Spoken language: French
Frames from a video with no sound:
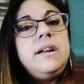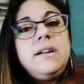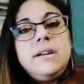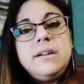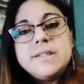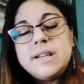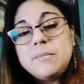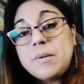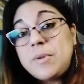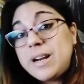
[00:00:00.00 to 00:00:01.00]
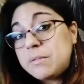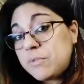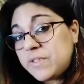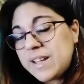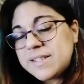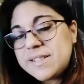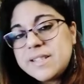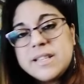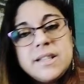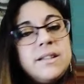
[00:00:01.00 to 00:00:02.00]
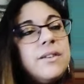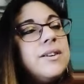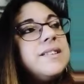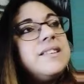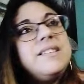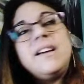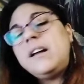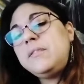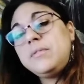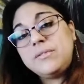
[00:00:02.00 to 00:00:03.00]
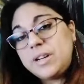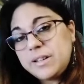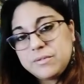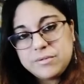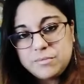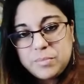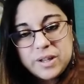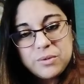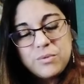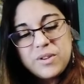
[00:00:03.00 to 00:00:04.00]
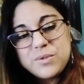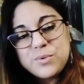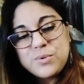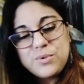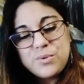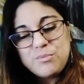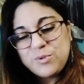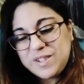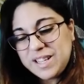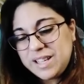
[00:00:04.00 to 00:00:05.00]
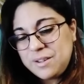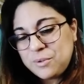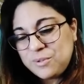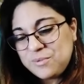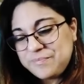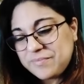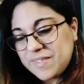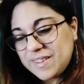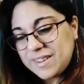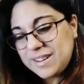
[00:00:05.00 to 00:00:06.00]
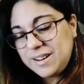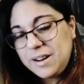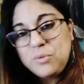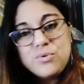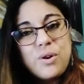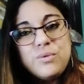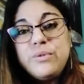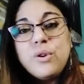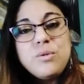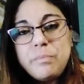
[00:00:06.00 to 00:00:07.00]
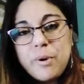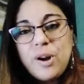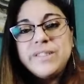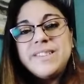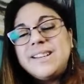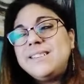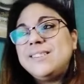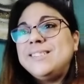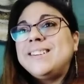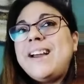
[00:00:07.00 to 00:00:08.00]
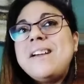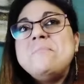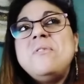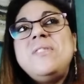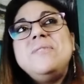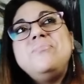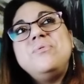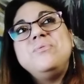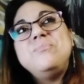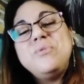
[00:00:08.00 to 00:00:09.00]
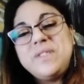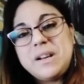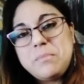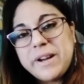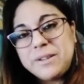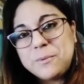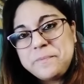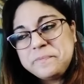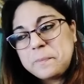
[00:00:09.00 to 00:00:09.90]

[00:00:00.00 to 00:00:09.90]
Euh, si la maman elle a demandé un signe, etc. Enfin voilà, le prénom va se montrer Là, on leur ouvre une porte, hein, euh, carrément, hein, pour nous montrer le prénom.